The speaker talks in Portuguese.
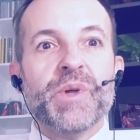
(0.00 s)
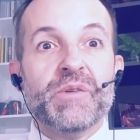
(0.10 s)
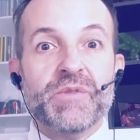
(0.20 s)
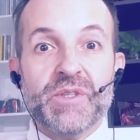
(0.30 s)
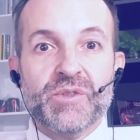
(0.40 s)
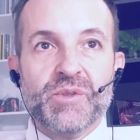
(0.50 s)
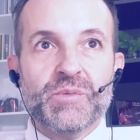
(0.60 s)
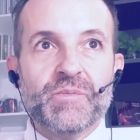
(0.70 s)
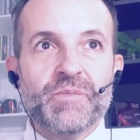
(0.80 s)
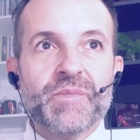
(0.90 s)
previsto.
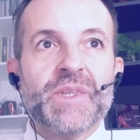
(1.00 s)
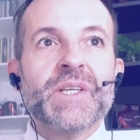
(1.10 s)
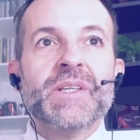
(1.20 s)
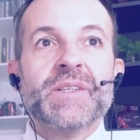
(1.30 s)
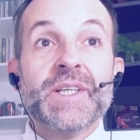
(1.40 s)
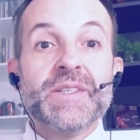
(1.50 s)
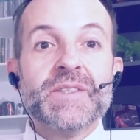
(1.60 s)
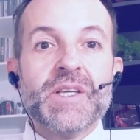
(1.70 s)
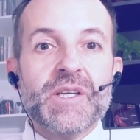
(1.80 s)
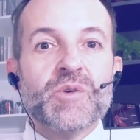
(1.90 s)

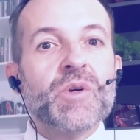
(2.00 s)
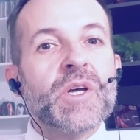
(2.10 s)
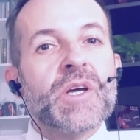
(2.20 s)
Terceiro,